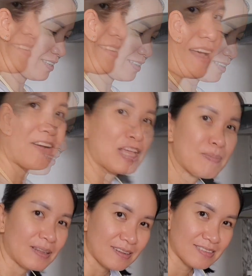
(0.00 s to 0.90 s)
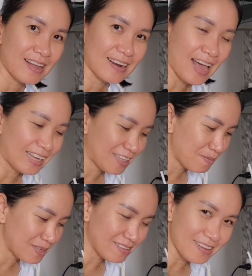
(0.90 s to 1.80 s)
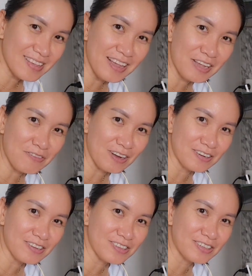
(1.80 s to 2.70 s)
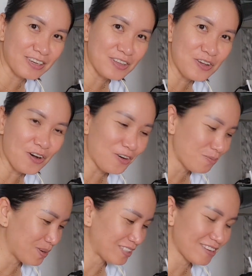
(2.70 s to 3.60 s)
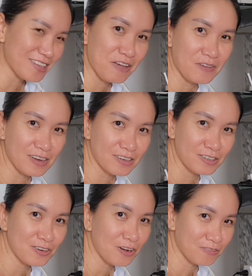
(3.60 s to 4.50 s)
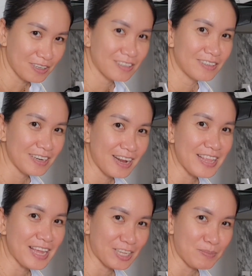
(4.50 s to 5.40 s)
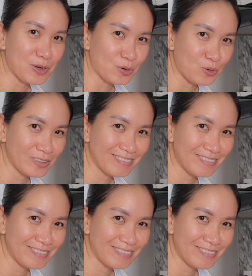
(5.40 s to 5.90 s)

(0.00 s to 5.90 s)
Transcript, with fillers: sau khi mà thịt săn lại thì mình sẽ chế cái phần nước dừa này vô mình sẽ chế phần nửa còn phần nửa là để dành cho mình uống